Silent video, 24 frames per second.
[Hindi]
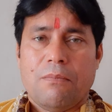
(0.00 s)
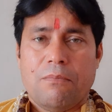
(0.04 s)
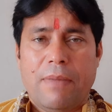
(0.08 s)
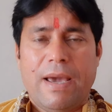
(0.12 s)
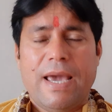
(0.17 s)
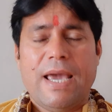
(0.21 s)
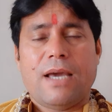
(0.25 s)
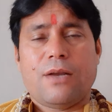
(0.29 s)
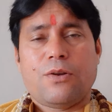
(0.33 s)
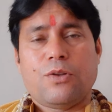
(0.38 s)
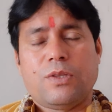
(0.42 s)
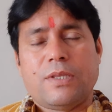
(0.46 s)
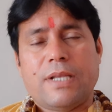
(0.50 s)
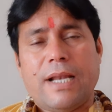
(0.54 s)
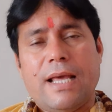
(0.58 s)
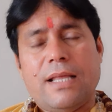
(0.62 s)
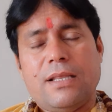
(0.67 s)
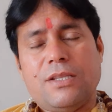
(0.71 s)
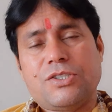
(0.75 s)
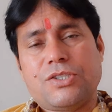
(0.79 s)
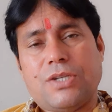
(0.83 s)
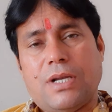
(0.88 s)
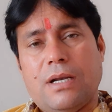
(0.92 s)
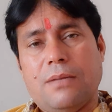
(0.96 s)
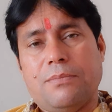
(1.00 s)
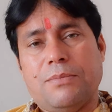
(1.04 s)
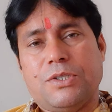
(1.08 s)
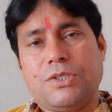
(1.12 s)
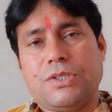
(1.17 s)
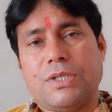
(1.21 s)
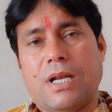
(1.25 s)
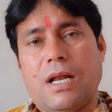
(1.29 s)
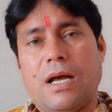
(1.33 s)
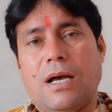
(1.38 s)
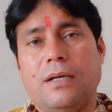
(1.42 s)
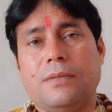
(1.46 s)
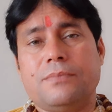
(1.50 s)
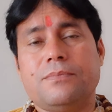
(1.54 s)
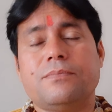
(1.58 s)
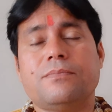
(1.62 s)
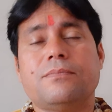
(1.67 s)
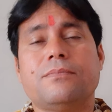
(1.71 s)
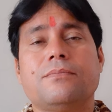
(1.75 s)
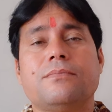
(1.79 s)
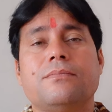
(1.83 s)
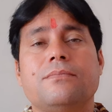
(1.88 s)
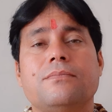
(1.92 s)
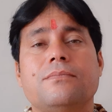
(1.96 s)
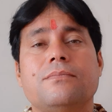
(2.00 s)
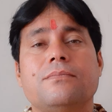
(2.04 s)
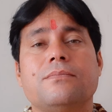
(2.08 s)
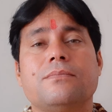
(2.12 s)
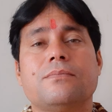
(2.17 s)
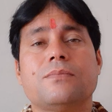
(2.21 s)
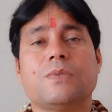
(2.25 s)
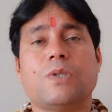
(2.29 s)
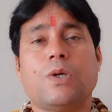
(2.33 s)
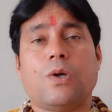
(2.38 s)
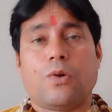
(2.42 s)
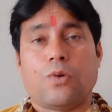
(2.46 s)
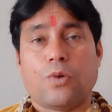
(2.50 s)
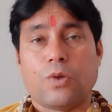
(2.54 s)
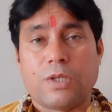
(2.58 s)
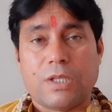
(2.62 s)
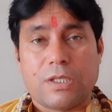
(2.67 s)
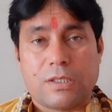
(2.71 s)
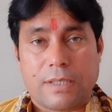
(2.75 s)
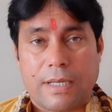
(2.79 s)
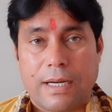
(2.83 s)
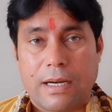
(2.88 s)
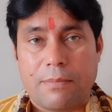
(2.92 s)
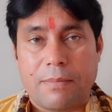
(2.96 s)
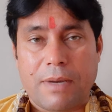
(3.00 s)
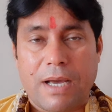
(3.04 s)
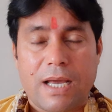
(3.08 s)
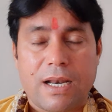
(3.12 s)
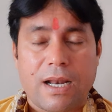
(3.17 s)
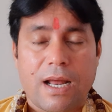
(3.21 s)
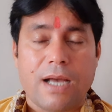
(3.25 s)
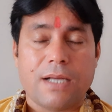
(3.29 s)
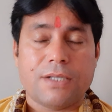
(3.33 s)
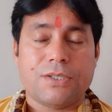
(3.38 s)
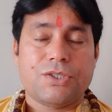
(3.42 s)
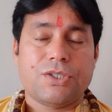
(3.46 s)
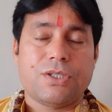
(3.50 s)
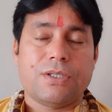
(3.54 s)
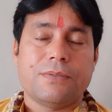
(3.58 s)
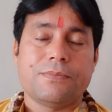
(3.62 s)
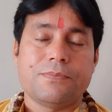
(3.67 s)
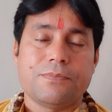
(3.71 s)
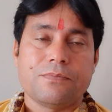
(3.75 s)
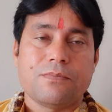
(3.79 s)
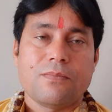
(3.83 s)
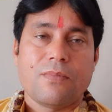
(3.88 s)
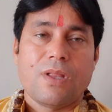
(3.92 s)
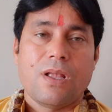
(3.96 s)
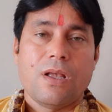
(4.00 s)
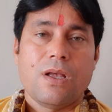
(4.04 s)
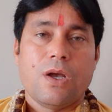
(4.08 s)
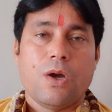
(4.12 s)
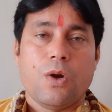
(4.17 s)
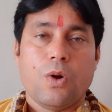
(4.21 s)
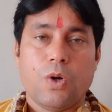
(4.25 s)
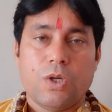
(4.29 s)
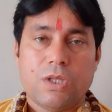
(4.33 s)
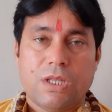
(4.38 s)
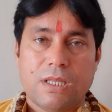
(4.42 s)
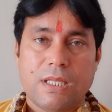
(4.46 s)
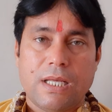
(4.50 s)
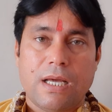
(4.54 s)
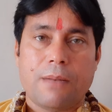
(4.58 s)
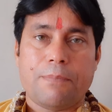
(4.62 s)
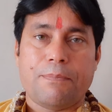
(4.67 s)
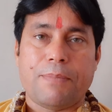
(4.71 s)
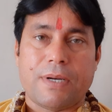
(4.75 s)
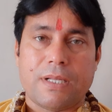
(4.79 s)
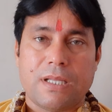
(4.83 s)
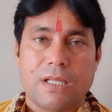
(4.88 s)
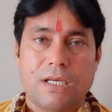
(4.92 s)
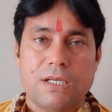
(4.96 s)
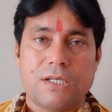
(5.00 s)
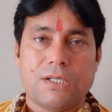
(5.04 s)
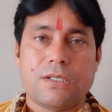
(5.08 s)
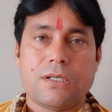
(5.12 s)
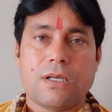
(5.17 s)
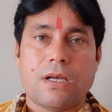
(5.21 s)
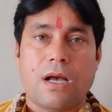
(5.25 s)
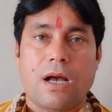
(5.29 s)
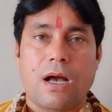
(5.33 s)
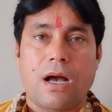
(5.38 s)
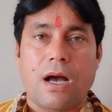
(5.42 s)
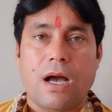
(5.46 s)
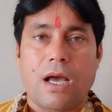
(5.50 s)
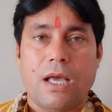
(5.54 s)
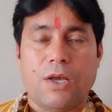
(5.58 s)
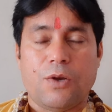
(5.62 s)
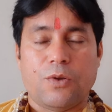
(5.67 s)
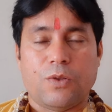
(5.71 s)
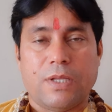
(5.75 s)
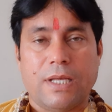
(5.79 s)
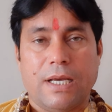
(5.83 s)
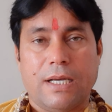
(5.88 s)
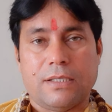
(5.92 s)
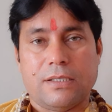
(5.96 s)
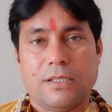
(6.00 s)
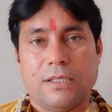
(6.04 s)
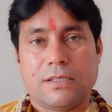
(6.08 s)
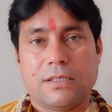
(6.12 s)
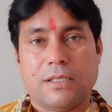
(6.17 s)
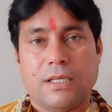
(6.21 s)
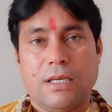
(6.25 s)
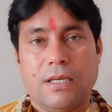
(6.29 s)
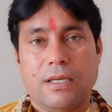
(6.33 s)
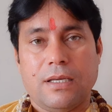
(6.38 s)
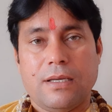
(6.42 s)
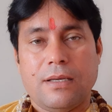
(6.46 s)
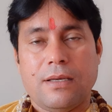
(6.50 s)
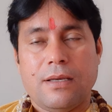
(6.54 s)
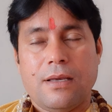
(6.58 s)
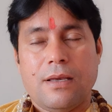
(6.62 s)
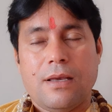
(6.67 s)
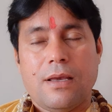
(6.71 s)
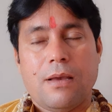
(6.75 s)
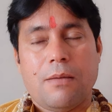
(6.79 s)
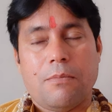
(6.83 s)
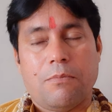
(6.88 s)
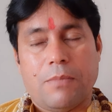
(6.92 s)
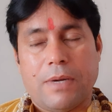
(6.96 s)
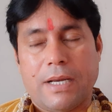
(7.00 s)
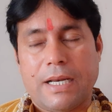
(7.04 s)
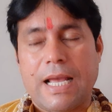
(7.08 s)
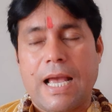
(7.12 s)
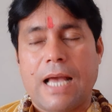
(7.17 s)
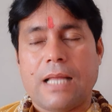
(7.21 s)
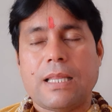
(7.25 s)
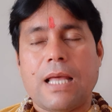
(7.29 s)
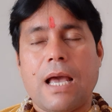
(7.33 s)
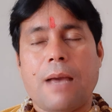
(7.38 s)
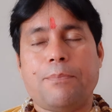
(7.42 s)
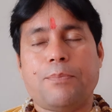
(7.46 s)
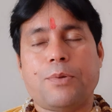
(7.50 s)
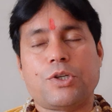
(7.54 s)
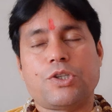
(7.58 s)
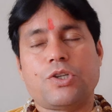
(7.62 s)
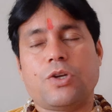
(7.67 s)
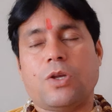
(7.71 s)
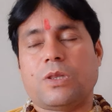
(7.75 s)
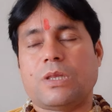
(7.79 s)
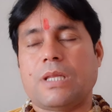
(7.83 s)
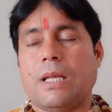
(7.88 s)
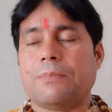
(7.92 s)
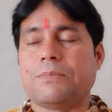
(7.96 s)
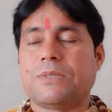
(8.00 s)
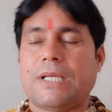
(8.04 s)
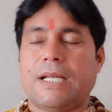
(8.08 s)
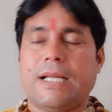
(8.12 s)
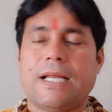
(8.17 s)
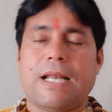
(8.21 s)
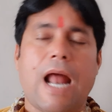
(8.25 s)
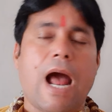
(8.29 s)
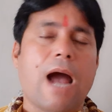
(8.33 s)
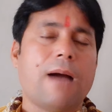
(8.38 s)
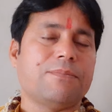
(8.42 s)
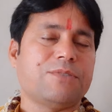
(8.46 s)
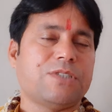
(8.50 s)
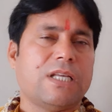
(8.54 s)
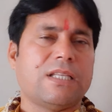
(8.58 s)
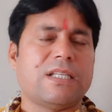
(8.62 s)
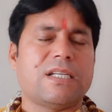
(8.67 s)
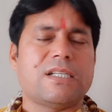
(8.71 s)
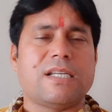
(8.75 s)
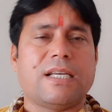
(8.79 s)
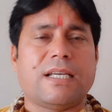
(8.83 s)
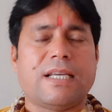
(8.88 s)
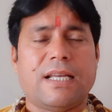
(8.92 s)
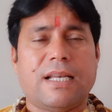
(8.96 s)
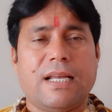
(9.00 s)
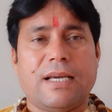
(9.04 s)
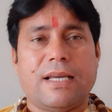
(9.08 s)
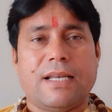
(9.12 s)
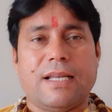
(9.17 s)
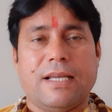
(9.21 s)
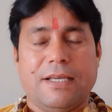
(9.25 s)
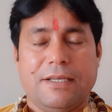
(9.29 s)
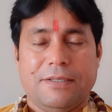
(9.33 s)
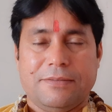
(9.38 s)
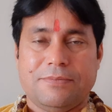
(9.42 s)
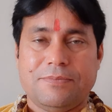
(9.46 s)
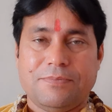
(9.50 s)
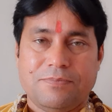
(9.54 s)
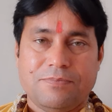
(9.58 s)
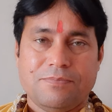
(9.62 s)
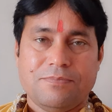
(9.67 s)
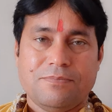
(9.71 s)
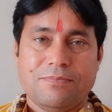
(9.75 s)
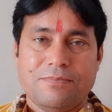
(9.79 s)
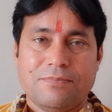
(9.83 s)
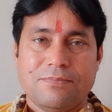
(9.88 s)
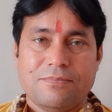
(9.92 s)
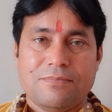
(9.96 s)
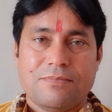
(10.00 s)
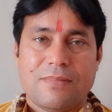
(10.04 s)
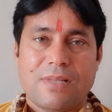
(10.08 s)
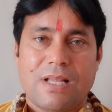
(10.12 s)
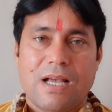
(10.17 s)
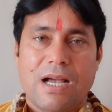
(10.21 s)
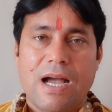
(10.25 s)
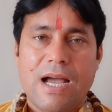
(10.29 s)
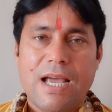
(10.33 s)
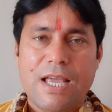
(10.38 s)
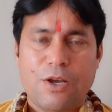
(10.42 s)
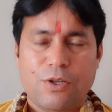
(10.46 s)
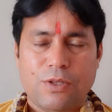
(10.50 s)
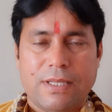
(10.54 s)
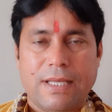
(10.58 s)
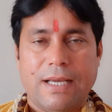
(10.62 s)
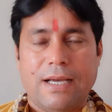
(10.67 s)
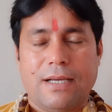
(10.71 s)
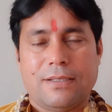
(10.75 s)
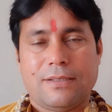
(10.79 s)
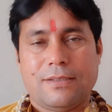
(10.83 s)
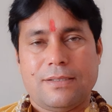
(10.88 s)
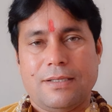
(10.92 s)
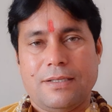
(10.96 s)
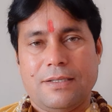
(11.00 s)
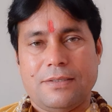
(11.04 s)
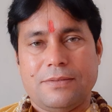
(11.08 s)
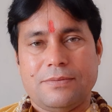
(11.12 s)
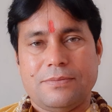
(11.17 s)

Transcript: मैं रुद्रेंद्र शरण मिश्रा रुद्र शरण महाराज उत्तर प्रदेश अयोध्या जी से मर्यादा पुरुषोत्तम श्री रामचंद्र जी की नगरी अयोध्या से